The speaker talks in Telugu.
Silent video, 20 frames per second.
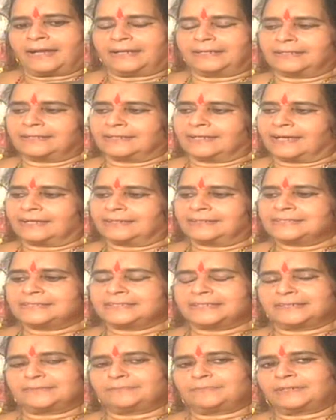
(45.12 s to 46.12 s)
అంటే నాన్న
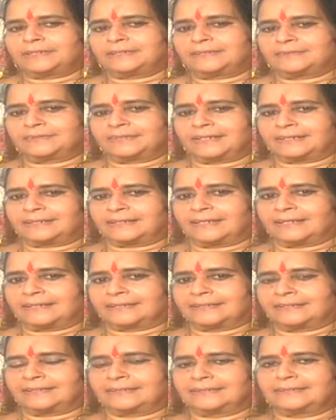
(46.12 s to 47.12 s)
చేపట్టుకుని అట్లా
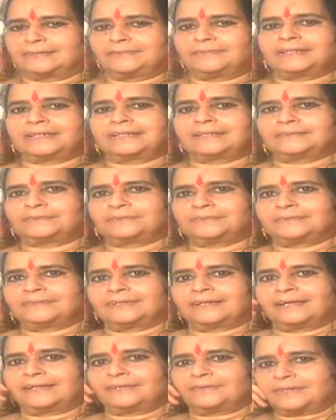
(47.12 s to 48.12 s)
క్లినిక్ వెళ్ళటం
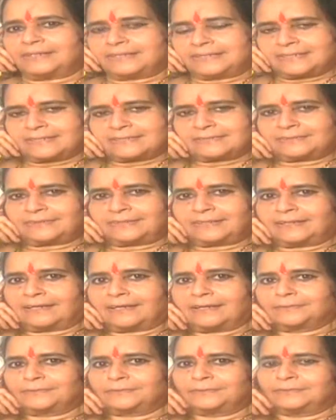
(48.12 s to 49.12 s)
అలవాటు చేసుకున్న
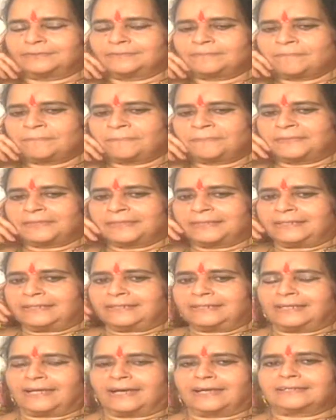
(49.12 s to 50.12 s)
నాకు
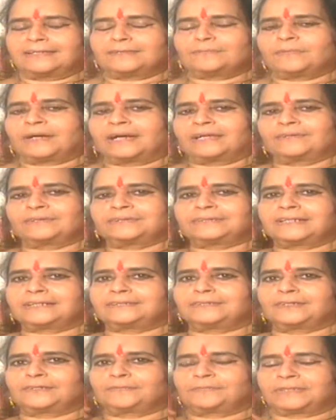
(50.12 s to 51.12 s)
నాన్న మానవతా
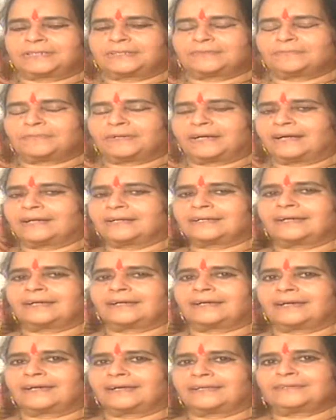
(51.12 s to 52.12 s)
దృక్పథం బాగా
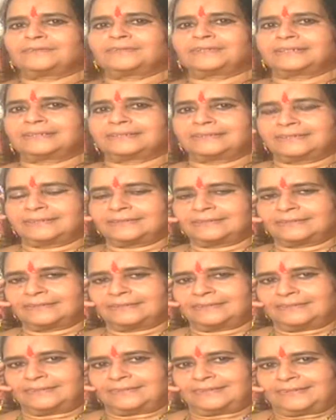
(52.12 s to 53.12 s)
అలవడింది
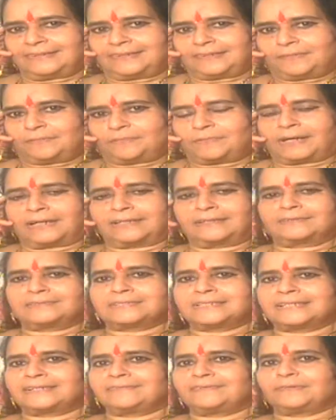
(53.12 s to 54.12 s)
మానవ
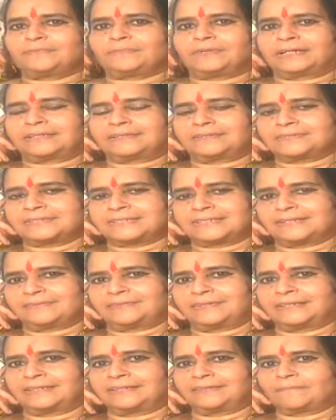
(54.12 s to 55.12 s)
సేవే మాధవ
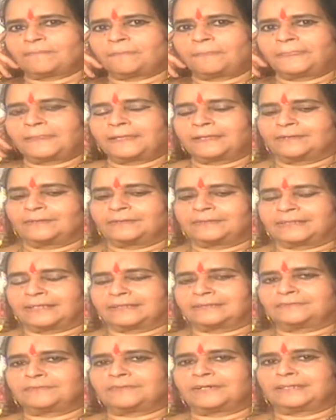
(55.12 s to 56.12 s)
సేవని
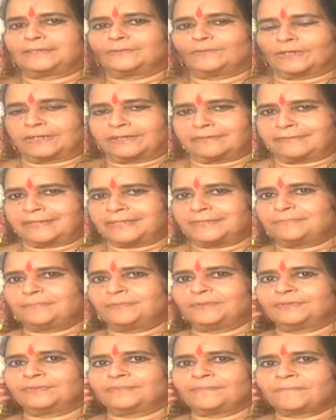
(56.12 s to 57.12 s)
తత్వాన్ని ఒకవైపు